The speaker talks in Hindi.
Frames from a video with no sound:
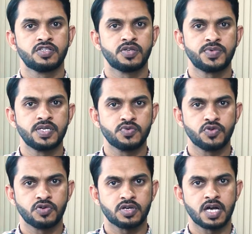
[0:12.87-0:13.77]
सुप्रीम
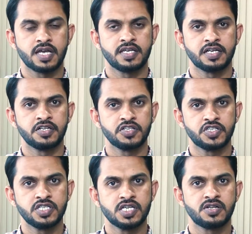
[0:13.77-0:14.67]
कोर्ट का एक
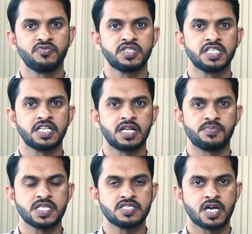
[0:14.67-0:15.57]
डिसीजन वज़ी अला
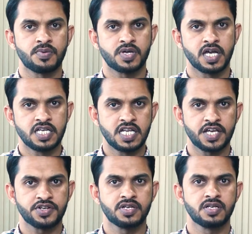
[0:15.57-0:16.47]
पंजाब का
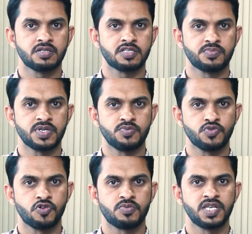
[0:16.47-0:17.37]
इलेक्शन सुप्रीम
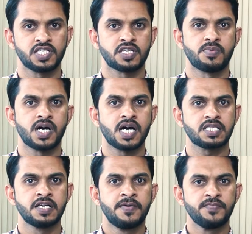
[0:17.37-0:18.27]
कोर्ट में
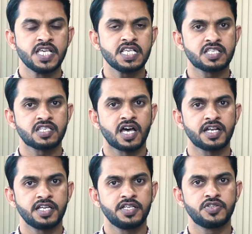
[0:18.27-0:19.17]
समात इस
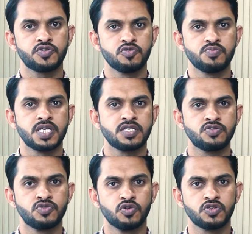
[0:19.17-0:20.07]
सारे इशू
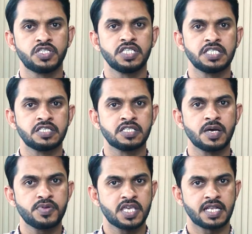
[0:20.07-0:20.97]
में जो चीज़
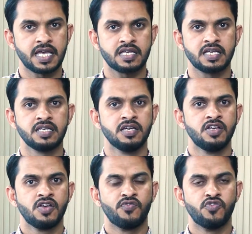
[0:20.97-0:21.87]
दब के रह गई
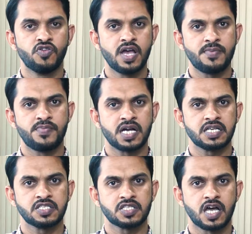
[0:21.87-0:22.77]
वो है
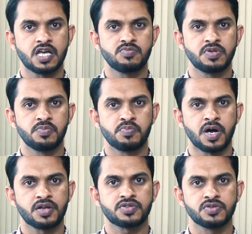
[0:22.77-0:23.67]
पाकिस्तान में
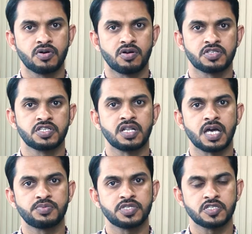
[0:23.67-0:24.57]
बारिशों और
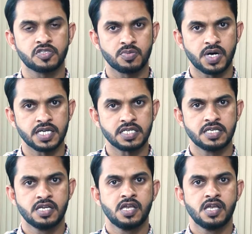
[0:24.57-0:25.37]
सैलाब से तबाही